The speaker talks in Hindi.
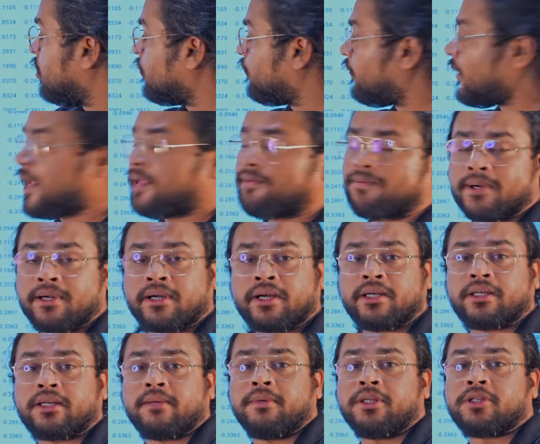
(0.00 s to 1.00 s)
और
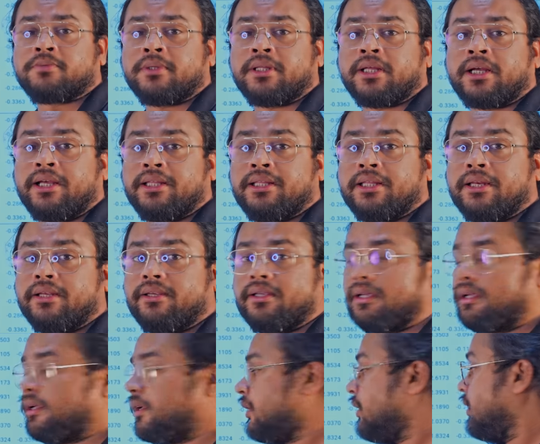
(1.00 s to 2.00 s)
500 के बीच में दिखाई दे रही
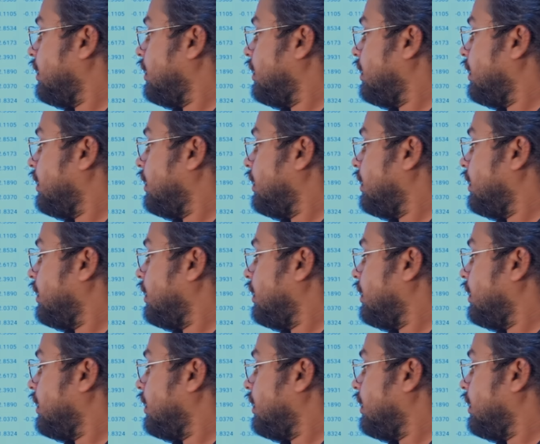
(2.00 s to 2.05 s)
है